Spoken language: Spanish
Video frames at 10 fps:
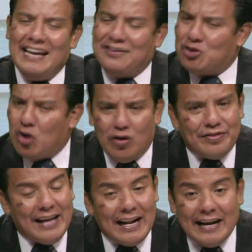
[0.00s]

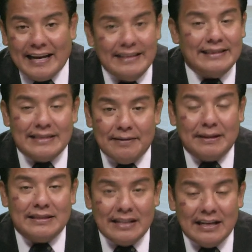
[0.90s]
toda la gente va a
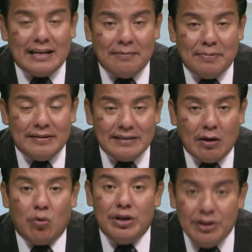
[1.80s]
tener que prestar
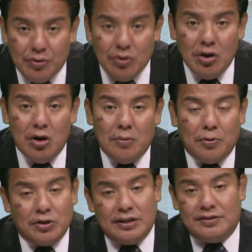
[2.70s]
oído,
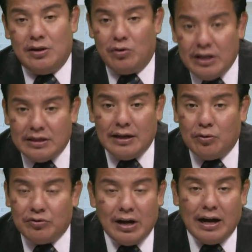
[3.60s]
porque si ahorita
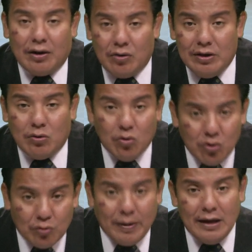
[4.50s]
nos agarró en
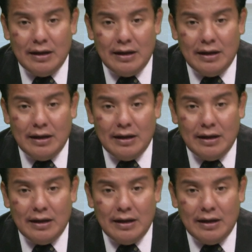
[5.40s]
curva,